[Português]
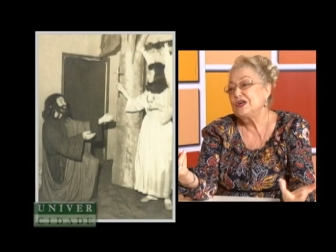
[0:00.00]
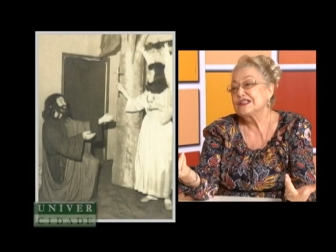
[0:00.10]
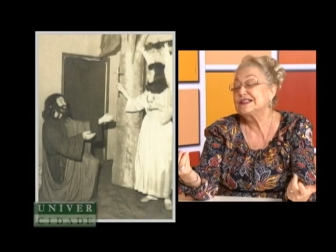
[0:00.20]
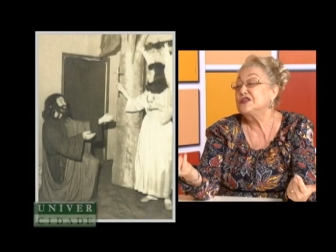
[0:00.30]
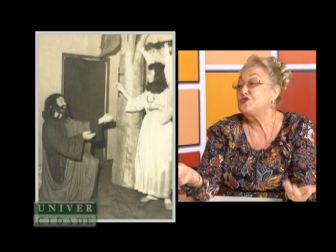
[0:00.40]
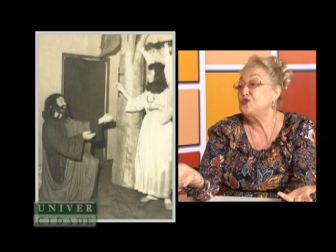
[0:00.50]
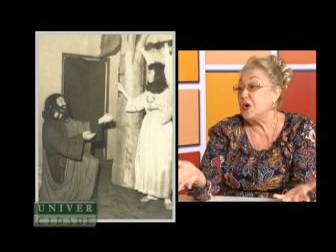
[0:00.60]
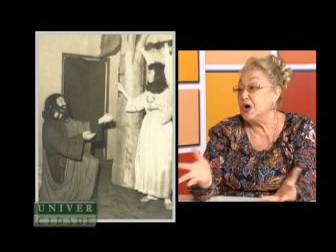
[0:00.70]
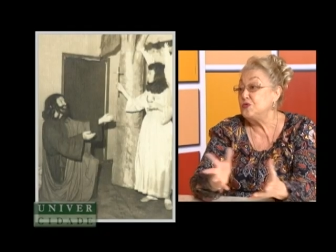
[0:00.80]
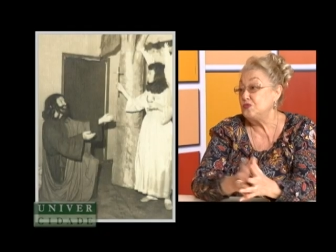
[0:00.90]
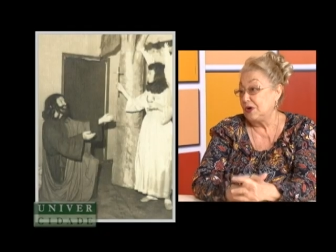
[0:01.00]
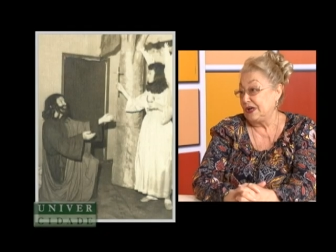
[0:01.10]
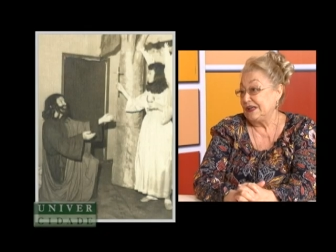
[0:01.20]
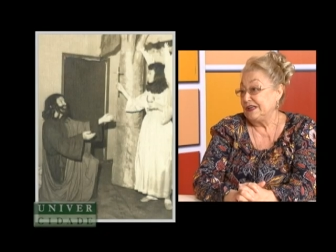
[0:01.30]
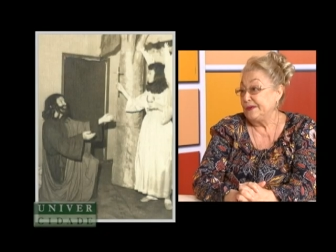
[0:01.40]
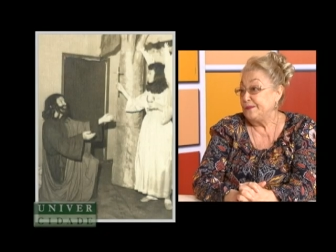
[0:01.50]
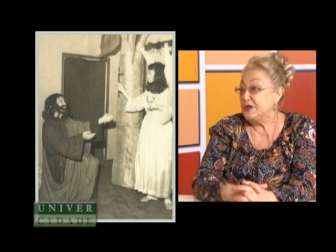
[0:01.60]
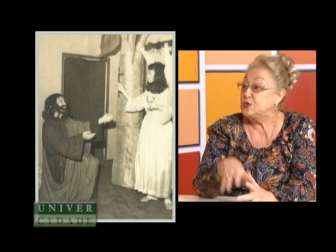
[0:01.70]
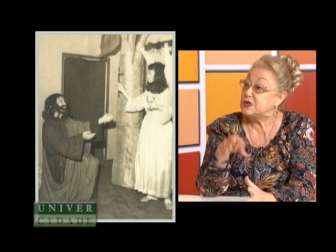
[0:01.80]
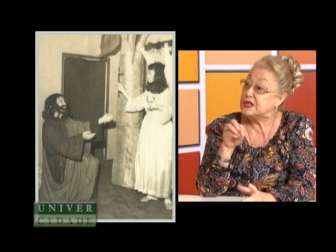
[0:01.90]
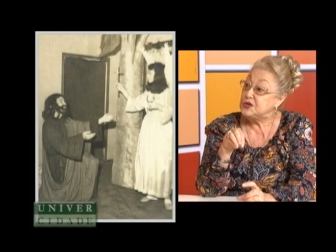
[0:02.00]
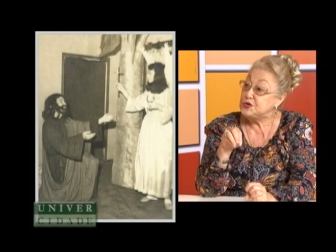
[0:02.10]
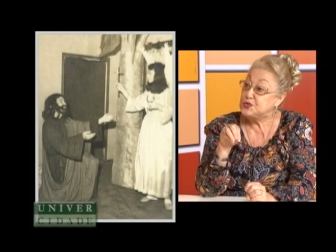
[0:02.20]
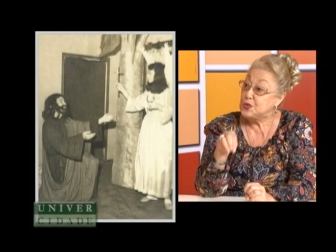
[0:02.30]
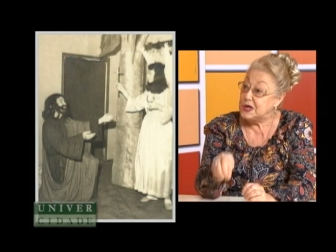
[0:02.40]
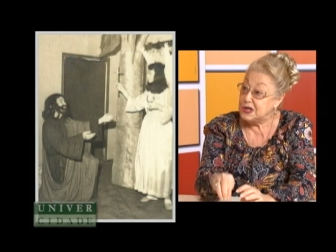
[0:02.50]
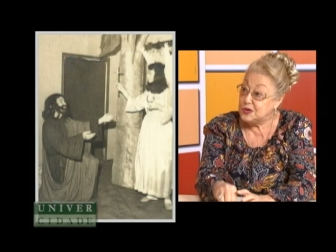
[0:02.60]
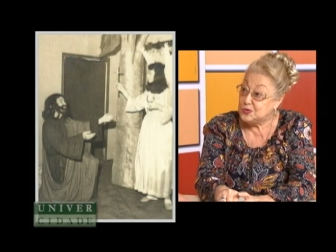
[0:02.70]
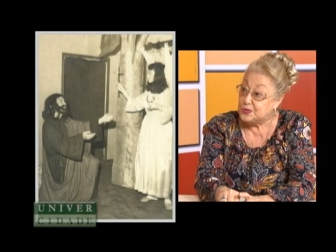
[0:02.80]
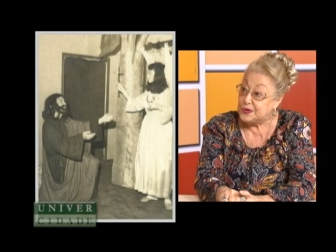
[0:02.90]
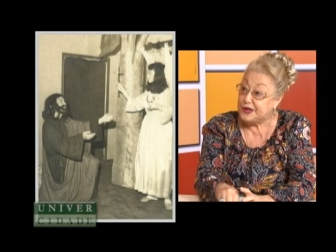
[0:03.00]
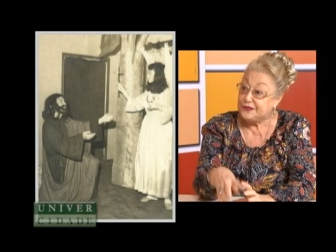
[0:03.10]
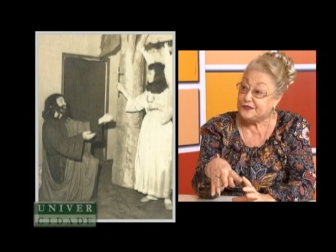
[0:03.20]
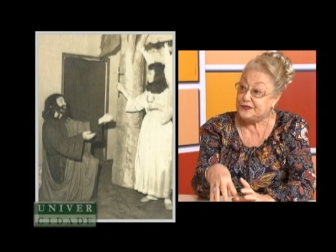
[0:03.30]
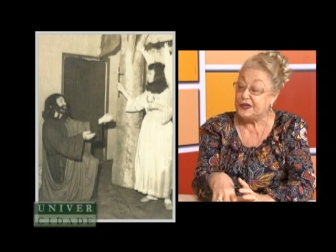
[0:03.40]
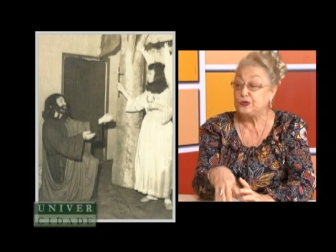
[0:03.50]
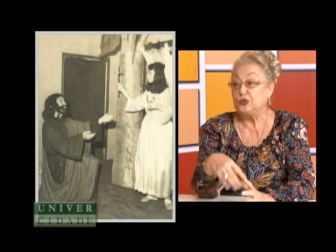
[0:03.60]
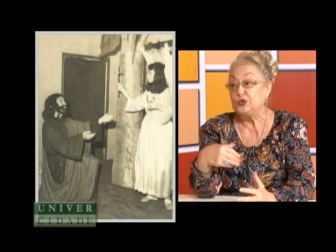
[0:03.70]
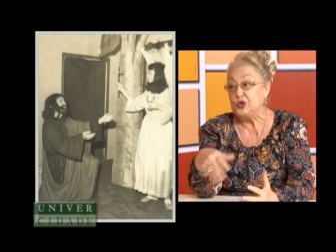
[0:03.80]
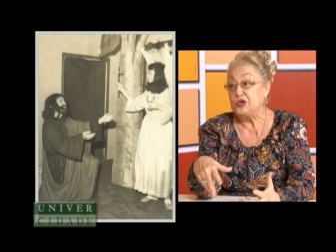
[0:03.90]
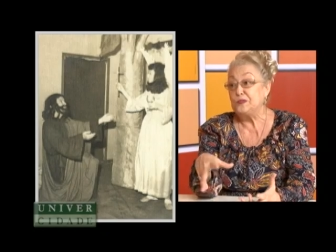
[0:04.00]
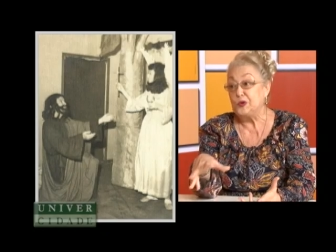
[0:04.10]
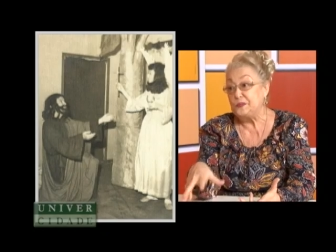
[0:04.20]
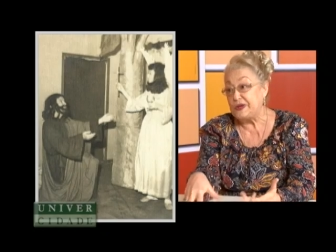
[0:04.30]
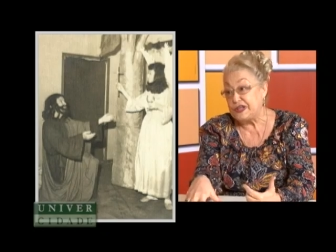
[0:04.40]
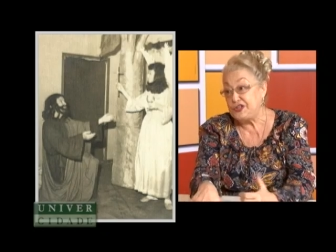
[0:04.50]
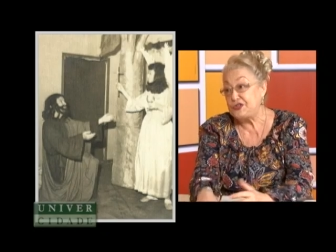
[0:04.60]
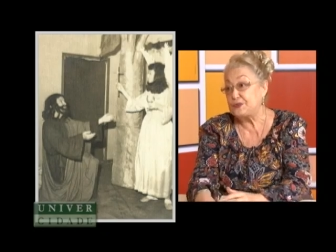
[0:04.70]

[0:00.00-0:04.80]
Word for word: São João. E o São João é feito normalmente